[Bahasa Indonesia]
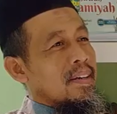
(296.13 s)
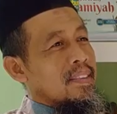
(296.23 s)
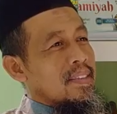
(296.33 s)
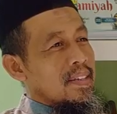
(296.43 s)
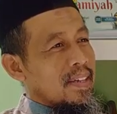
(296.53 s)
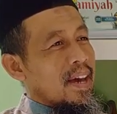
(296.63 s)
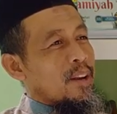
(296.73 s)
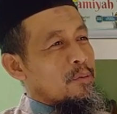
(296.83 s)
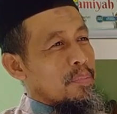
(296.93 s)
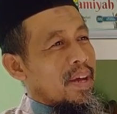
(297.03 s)

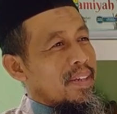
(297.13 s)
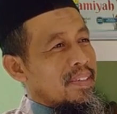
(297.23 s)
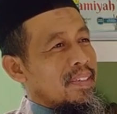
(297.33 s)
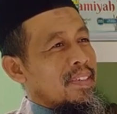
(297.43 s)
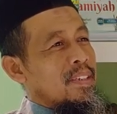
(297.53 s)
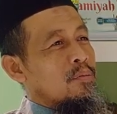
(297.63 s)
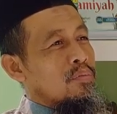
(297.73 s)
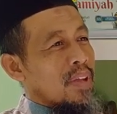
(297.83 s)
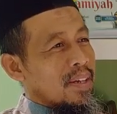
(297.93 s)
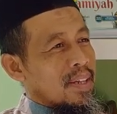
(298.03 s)
Ketika rumah ini
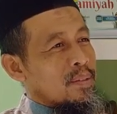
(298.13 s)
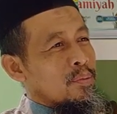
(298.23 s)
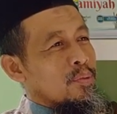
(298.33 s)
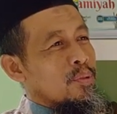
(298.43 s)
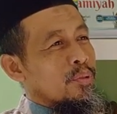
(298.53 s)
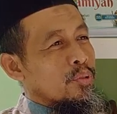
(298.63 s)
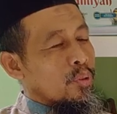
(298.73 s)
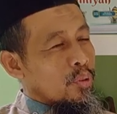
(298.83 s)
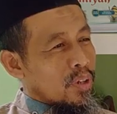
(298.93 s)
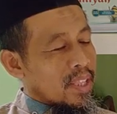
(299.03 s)
digunakan untuk
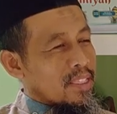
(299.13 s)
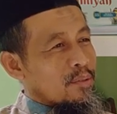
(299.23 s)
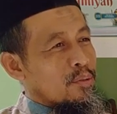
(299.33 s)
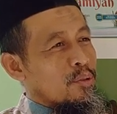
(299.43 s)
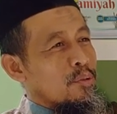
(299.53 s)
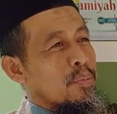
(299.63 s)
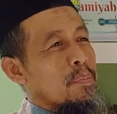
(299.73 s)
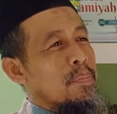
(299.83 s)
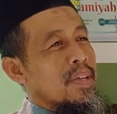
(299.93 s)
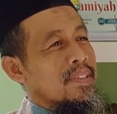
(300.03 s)
sholat, untuk
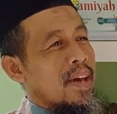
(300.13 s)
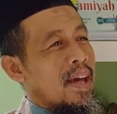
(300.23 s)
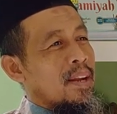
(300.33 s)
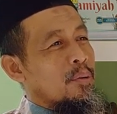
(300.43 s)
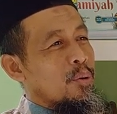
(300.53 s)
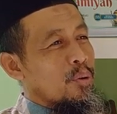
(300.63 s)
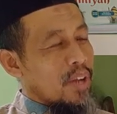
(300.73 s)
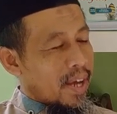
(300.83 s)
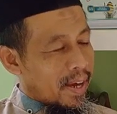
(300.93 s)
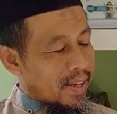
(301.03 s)
membaca
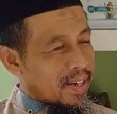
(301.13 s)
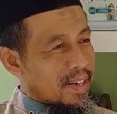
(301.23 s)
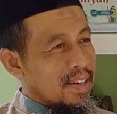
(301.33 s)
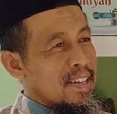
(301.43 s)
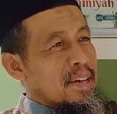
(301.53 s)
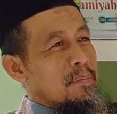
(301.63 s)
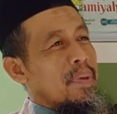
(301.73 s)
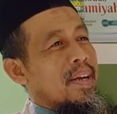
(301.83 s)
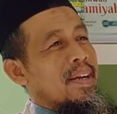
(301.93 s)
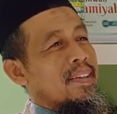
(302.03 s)
Al-Quran,
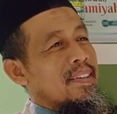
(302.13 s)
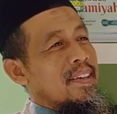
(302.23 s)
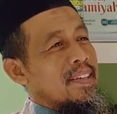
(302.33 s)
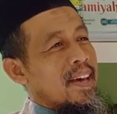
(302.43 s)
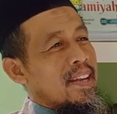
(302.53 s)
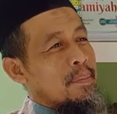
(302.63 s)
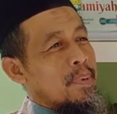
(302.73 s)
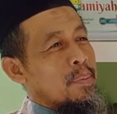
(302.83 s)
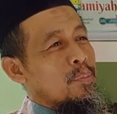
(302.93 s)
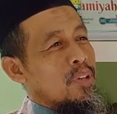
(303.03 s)
maka dengan
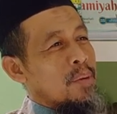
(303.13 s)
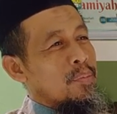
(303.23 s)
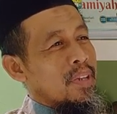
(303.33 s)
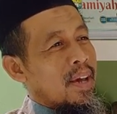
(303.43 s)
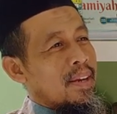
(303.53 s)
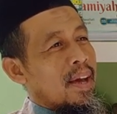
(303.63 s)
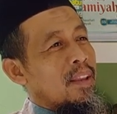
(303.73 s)
harapan mudah-mudahan